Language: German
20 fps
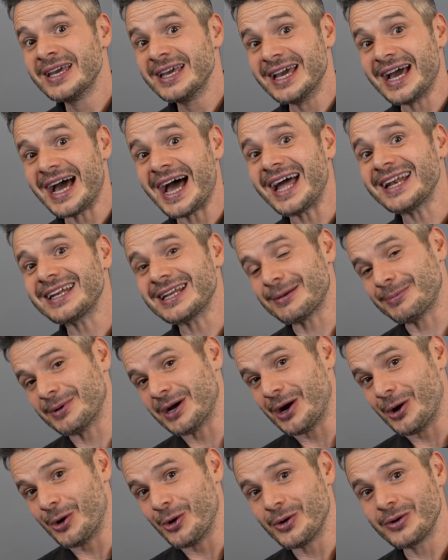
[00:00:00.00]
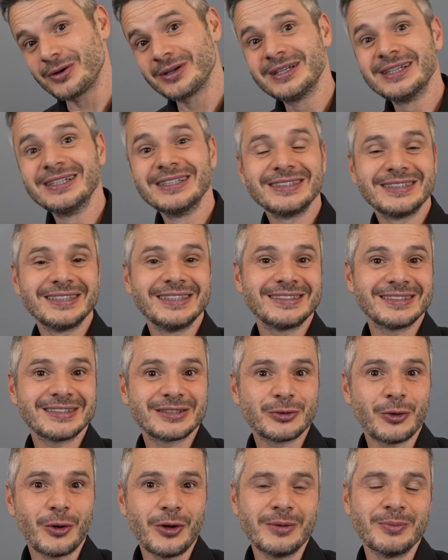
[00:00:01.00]
Er hat aber auch diese
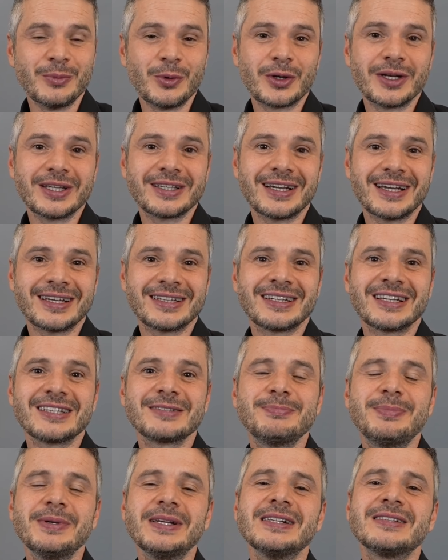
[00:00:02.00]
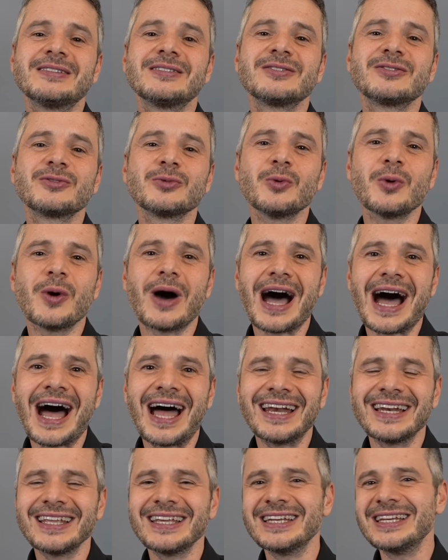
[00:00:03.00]
tollen Möglichkeiten, das Bild so
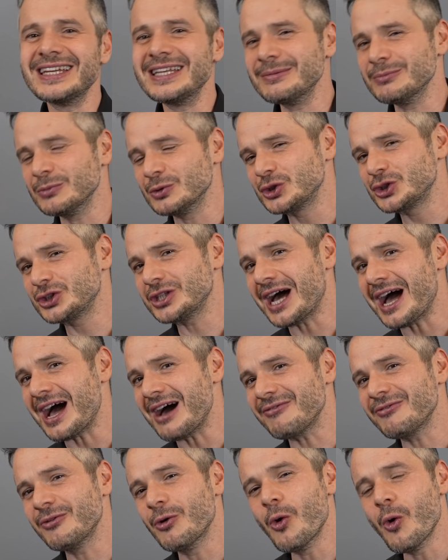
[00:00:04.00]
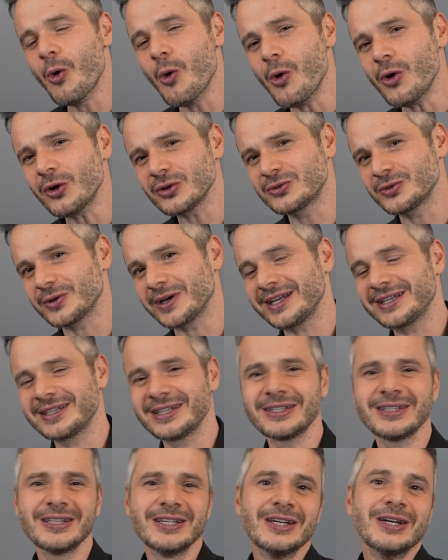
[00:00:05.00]
angenehm und scharf
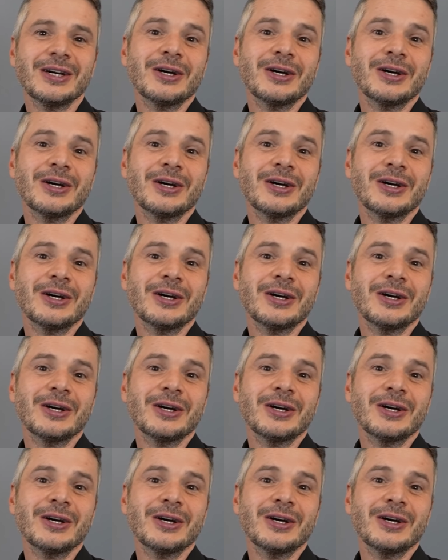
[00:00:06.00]
hochzurechnen